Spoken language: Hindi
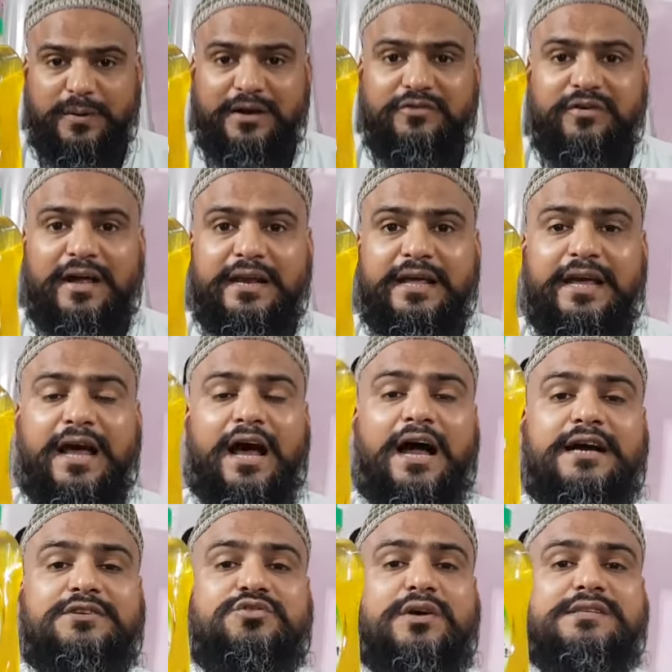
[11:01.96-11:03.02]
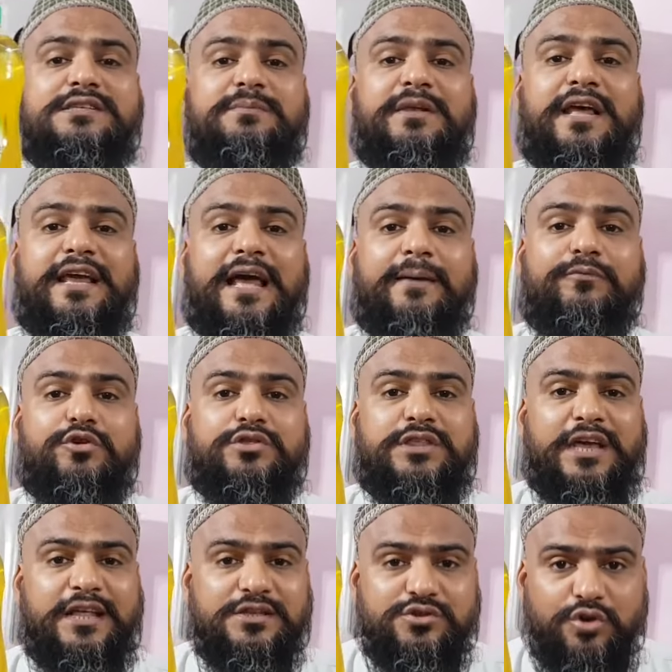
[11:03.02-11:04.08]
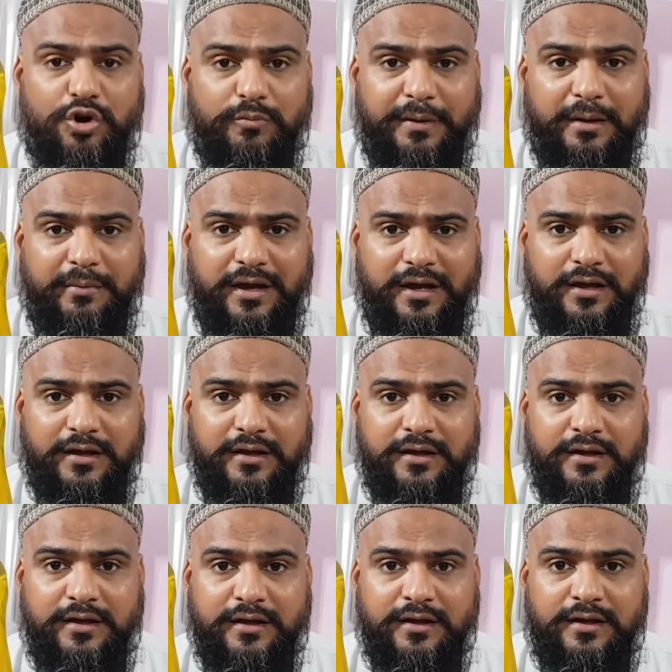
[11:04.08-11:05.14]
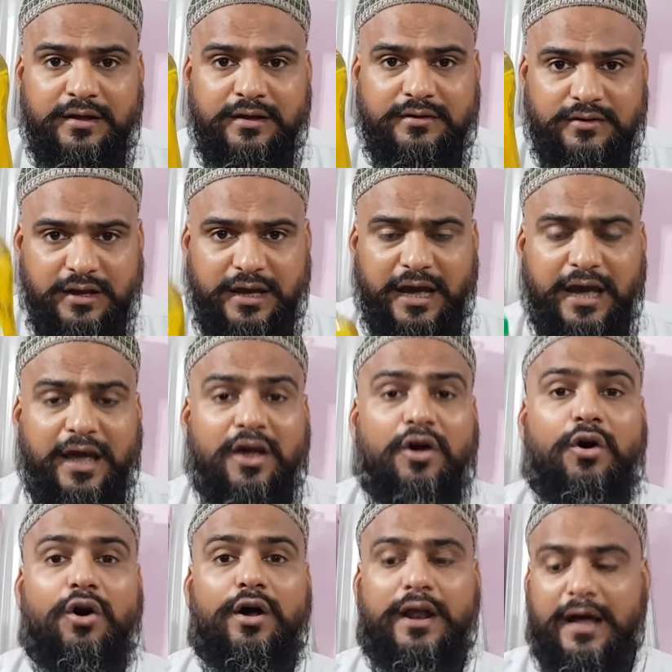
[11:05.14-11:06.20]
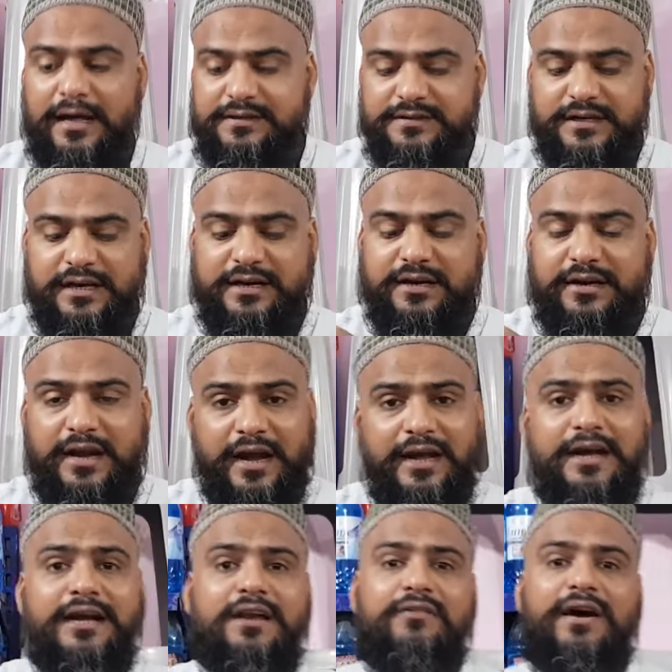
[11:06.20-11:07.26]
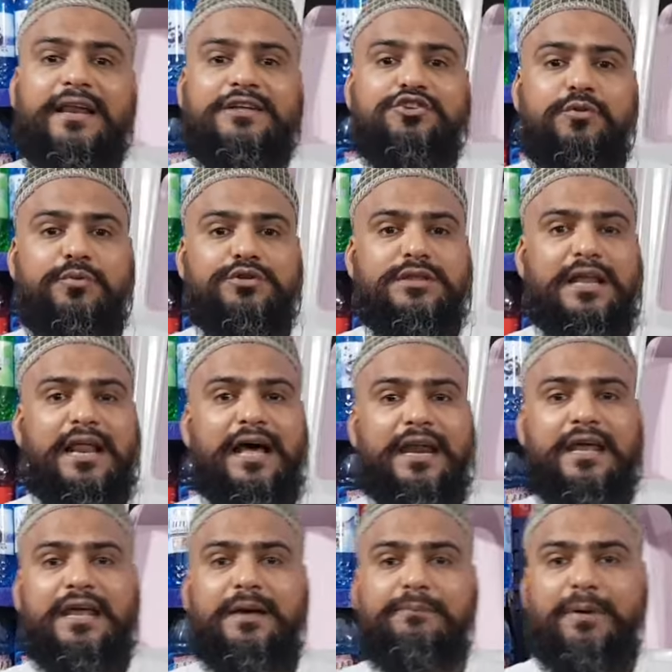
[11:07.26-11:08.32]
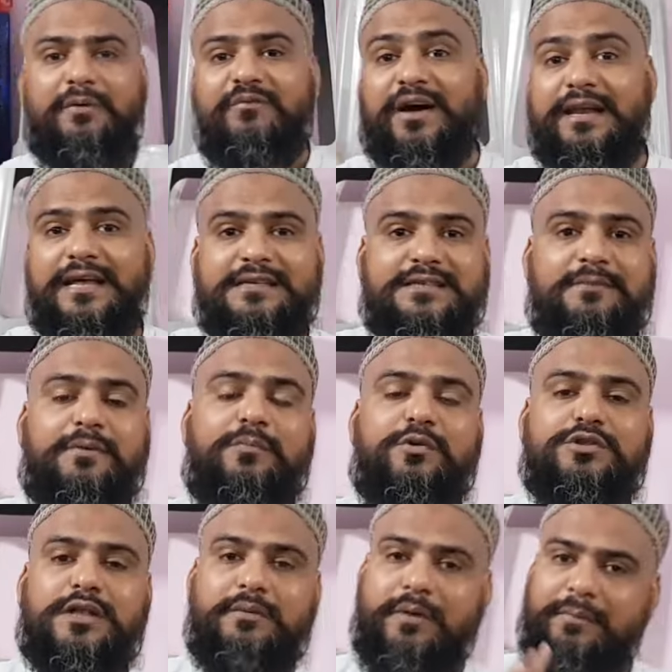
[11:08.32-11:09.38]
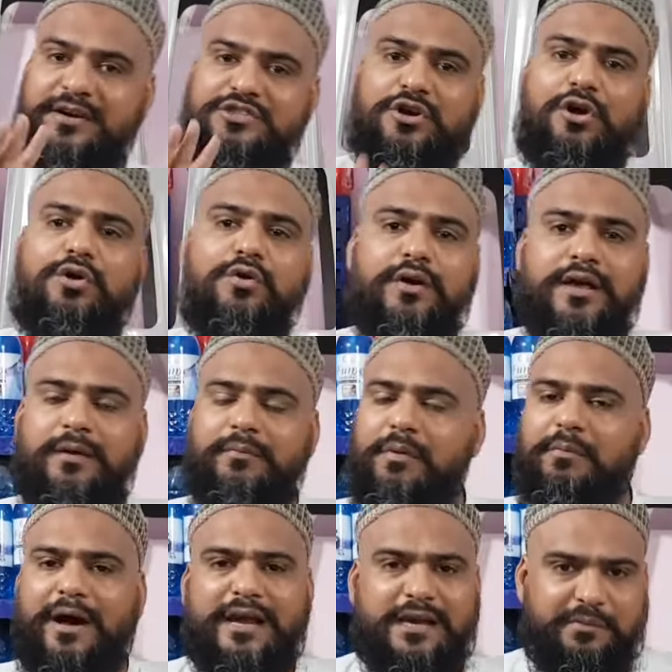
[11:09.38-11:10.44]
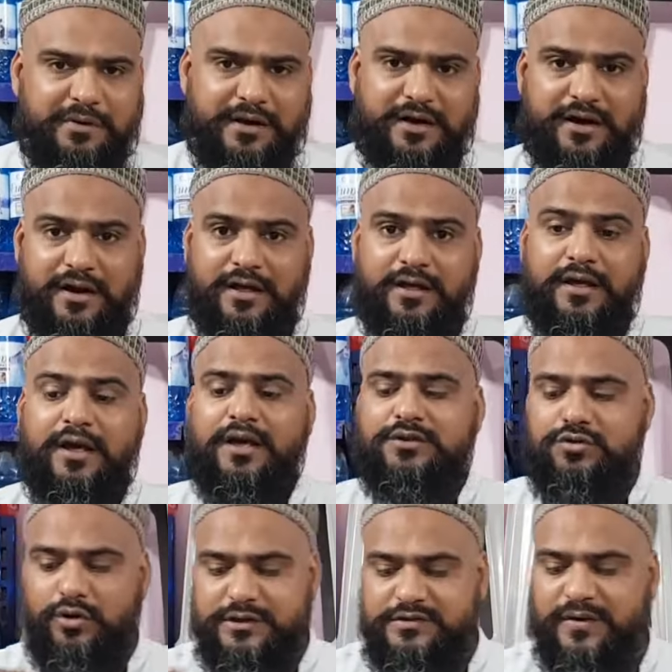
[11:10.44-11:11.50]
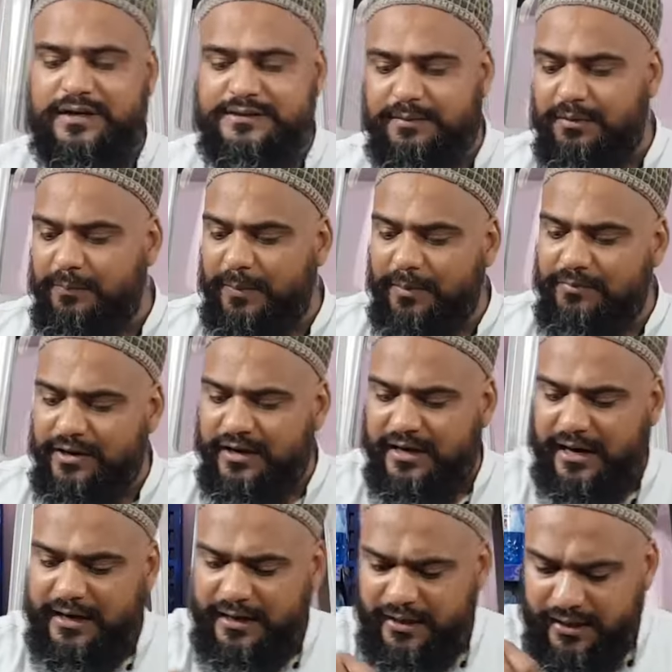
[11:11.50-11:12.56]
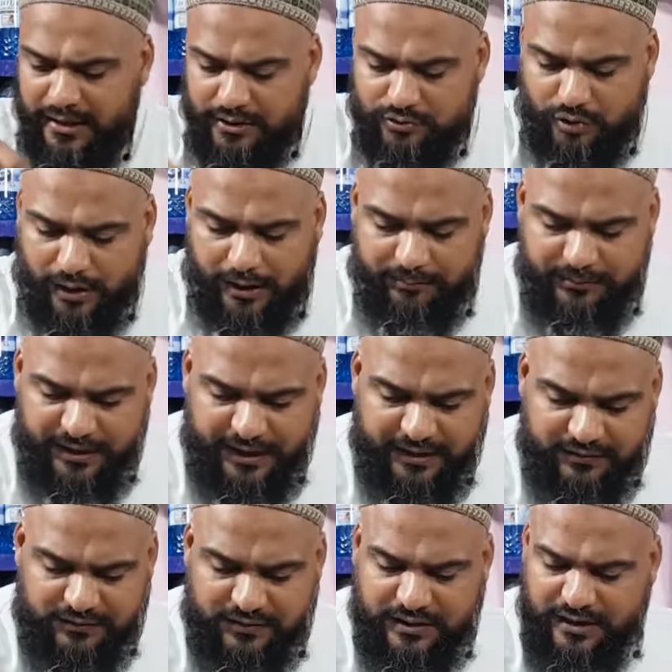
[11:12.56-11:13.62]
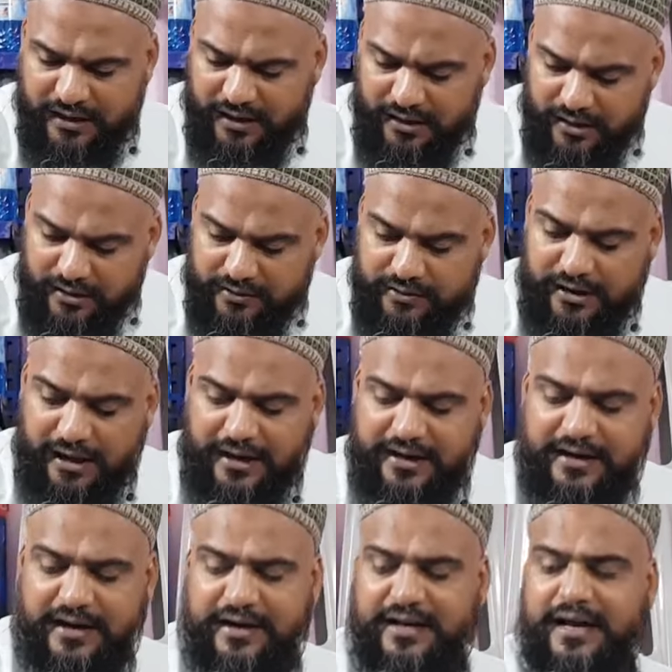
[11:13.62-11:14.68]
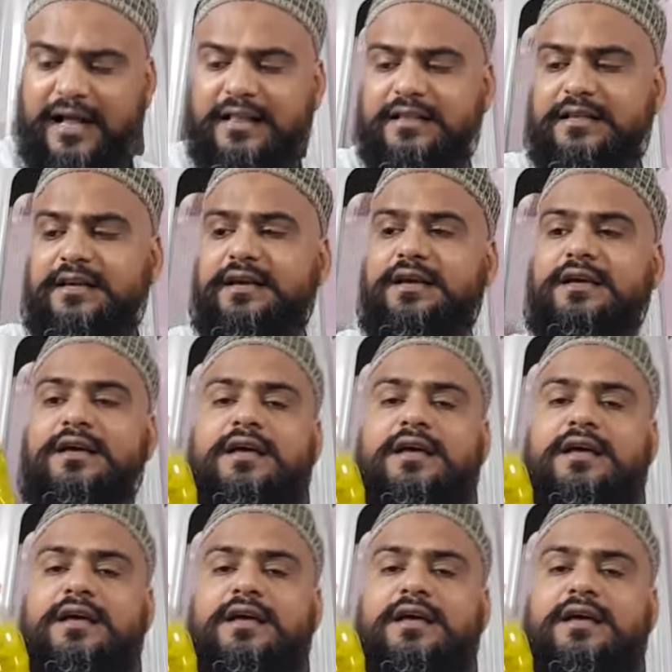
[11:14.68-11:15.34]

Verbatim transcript: फ्रंट वाली 880 मिलेगी आपको तीन सौ रुपये में ठीक है और आज की डेढ़ लीटर वाली जो बोतल आ रही है पंप वाली असल में बोतल हमारे पास शॉर्ट हो गई है हमें माल नहीं मिल रहा अच्छा तो इस वजह से हमने पंप नहीं निकाली तो हमने इसकी डेढ़ लीटर निकाल दी है